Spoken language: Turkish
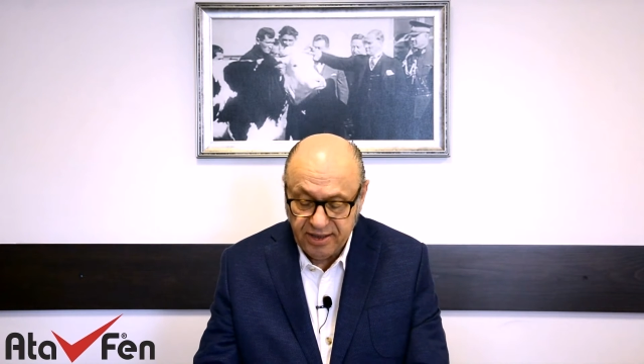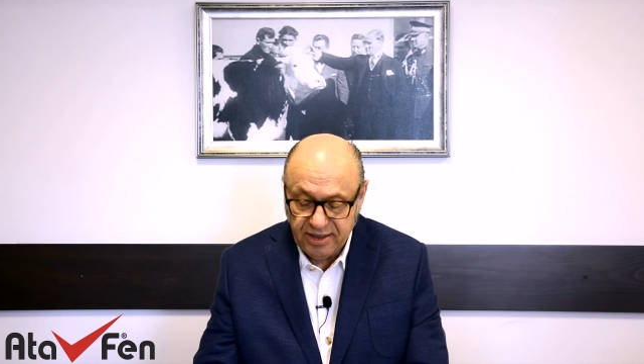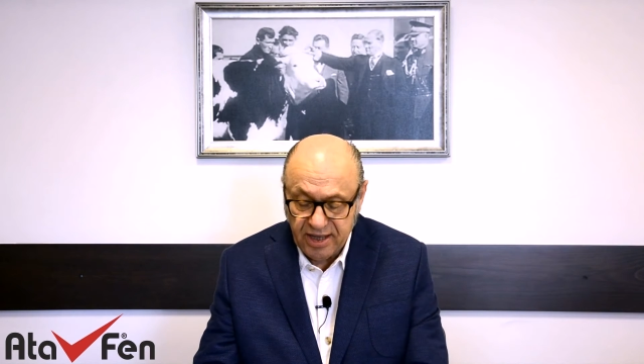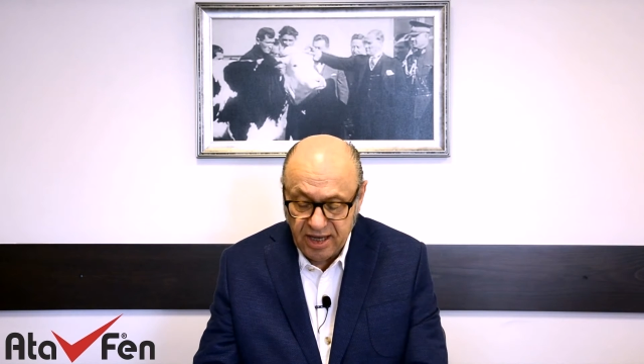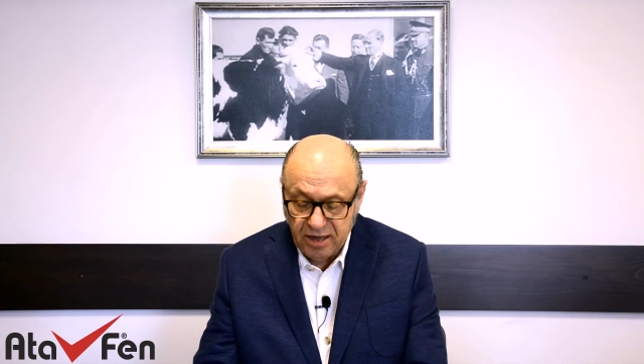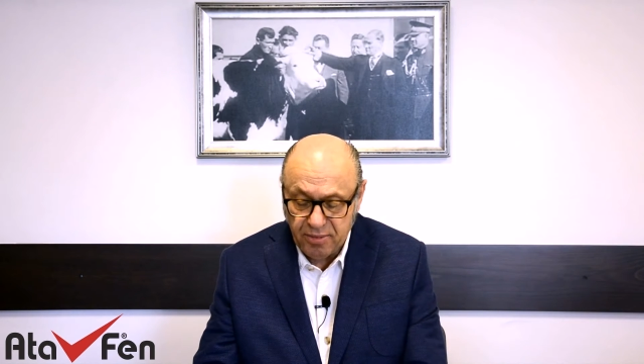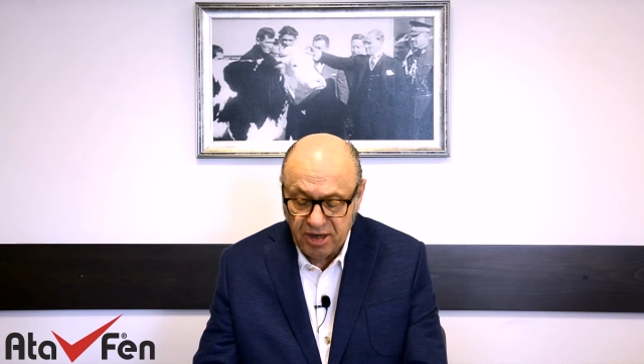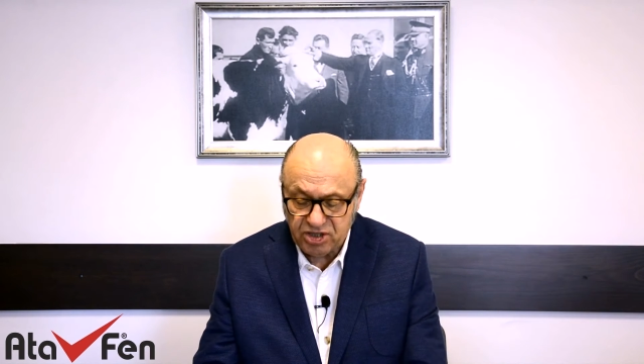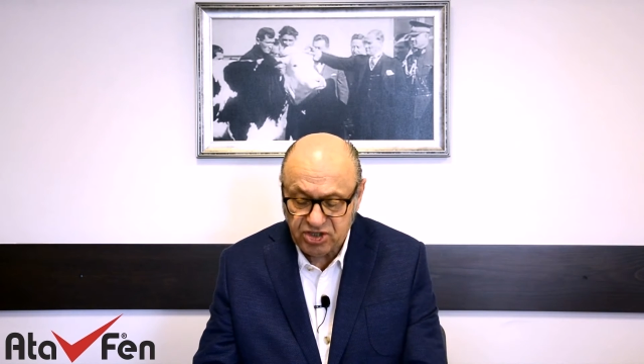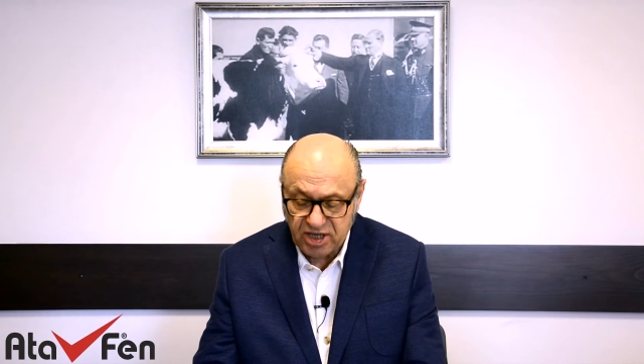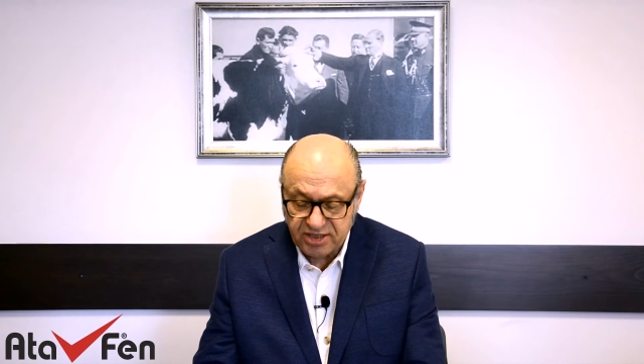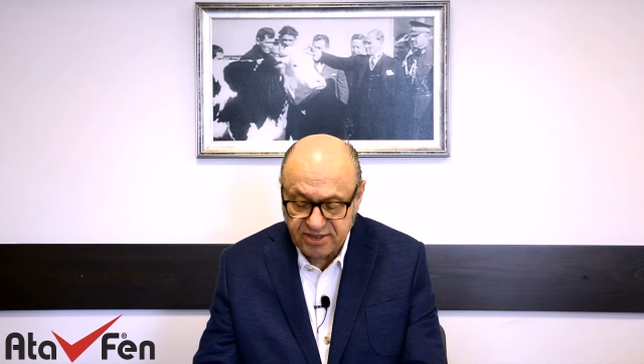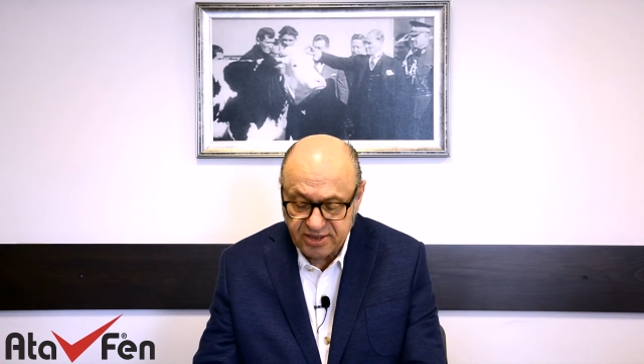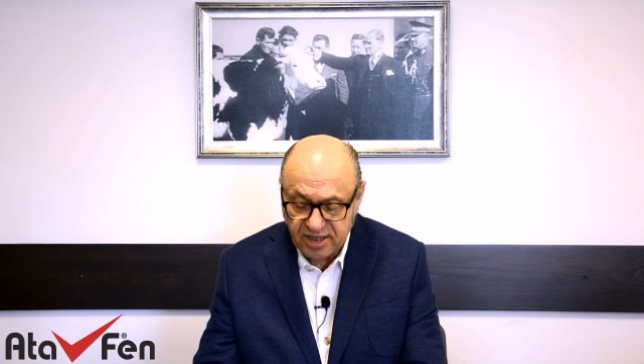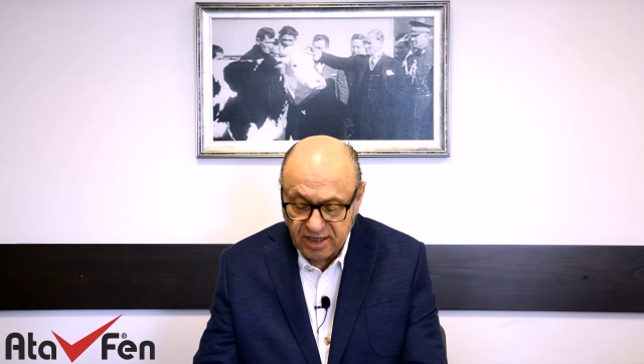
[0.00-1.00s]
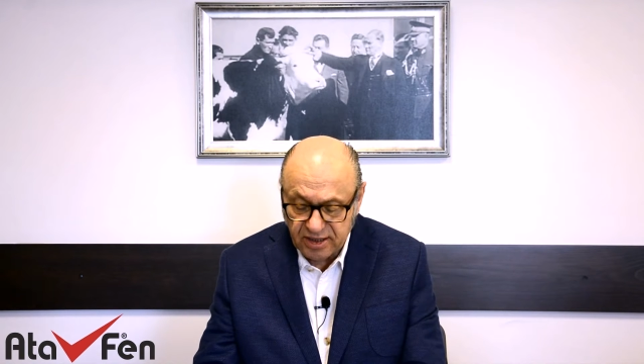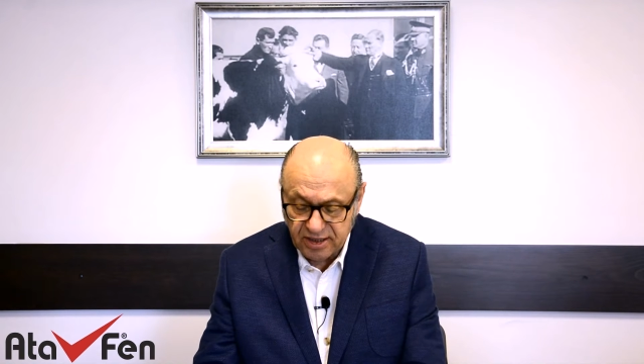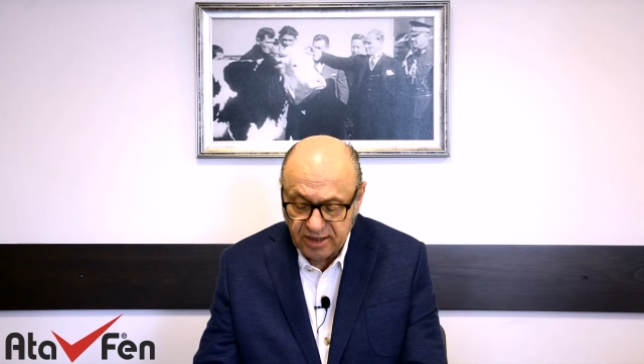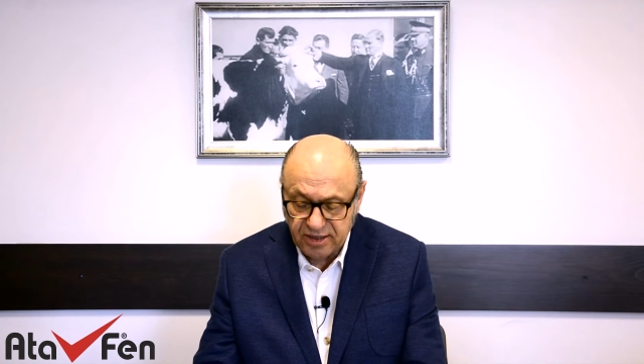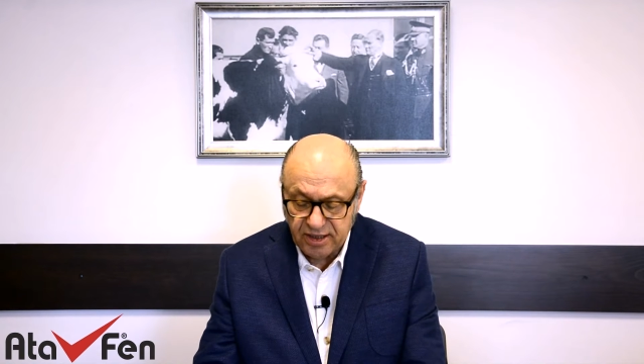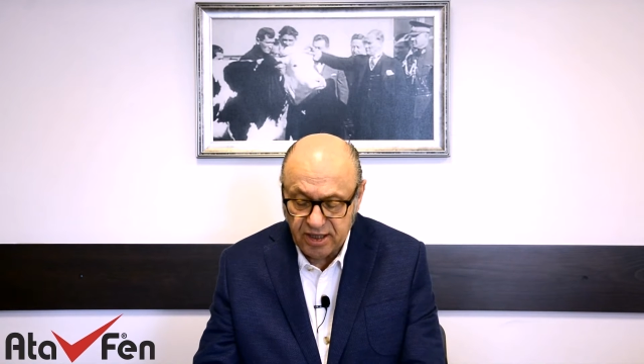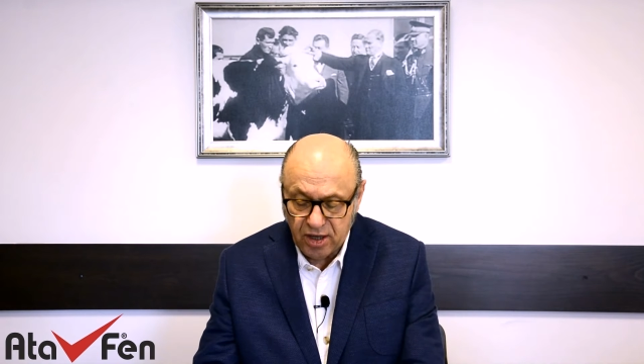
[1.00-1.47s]
delibaş
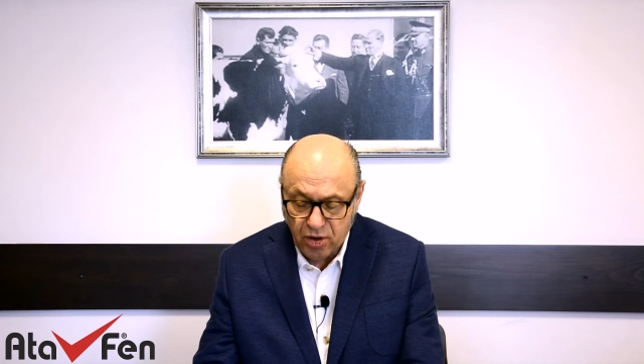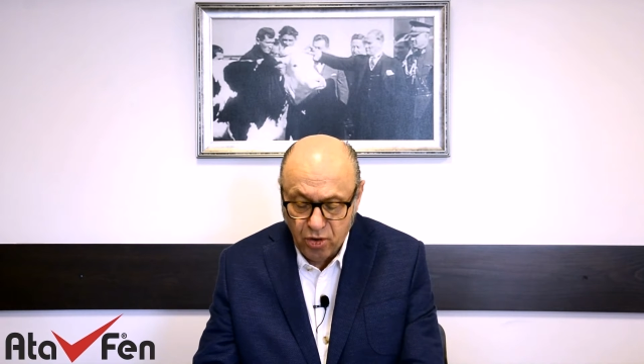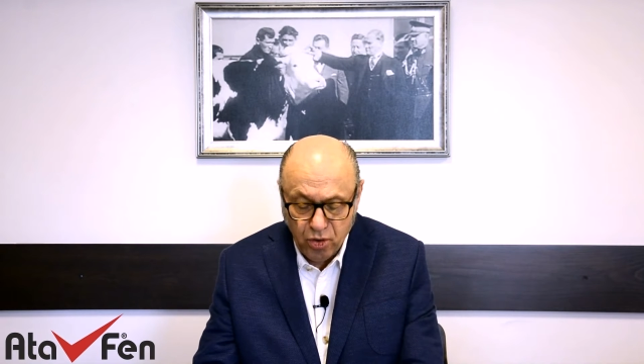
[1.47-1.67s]
hastalığını